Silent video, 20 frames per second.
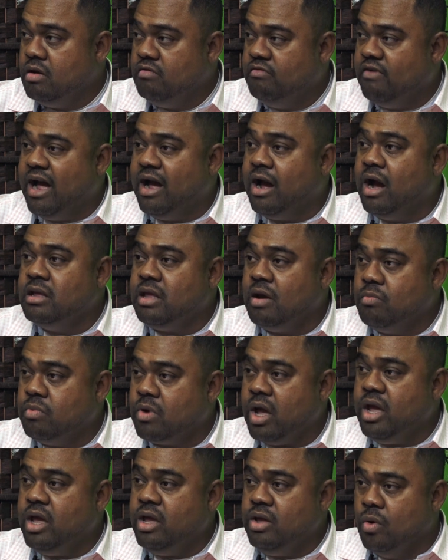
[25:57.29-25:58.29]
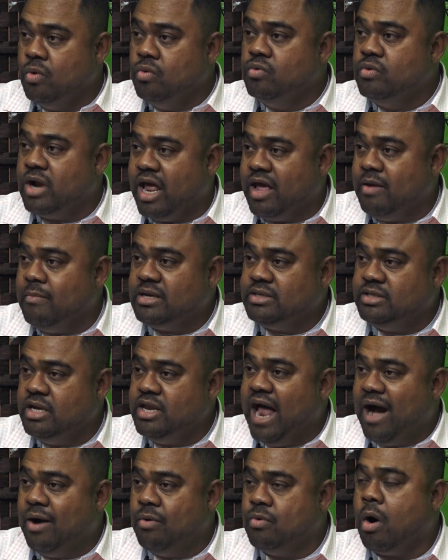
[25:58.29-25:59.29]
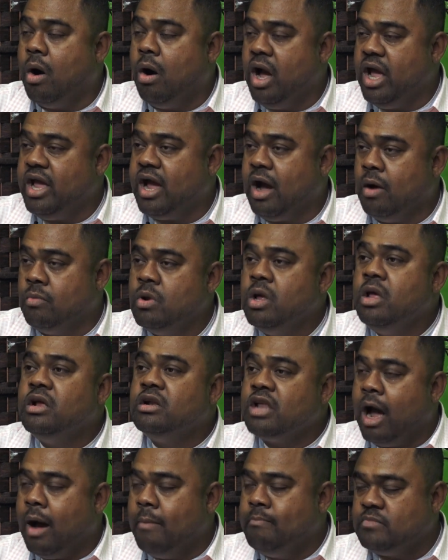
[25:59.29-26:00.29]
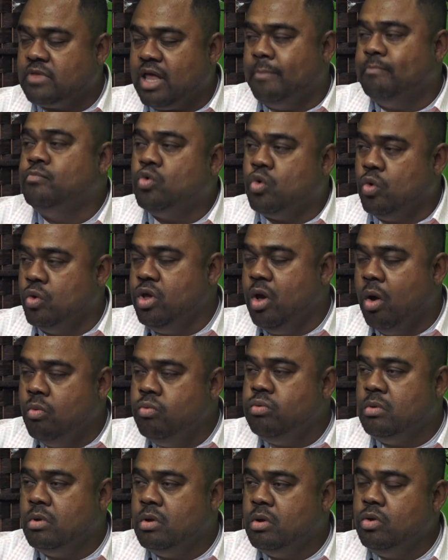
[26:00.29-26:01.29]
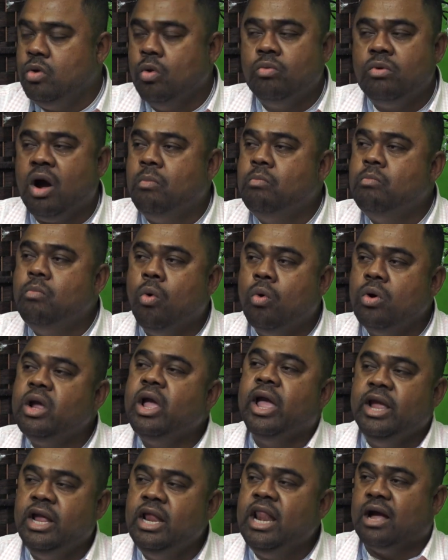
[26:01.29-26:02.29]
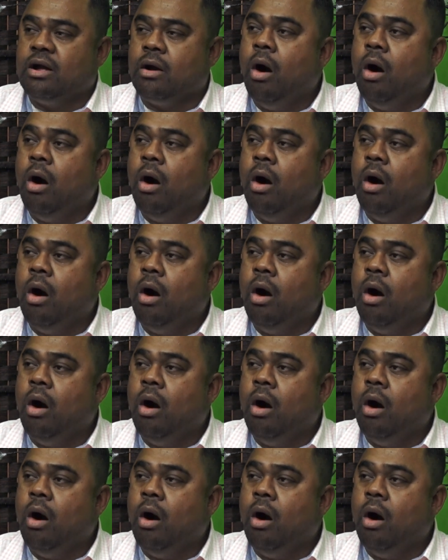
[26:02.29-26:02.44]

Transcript: Và ở trong cái vụ này bác sĩ Đào có hay không? Thâm tâm của Dũng, Dũng không muốn nghĩ là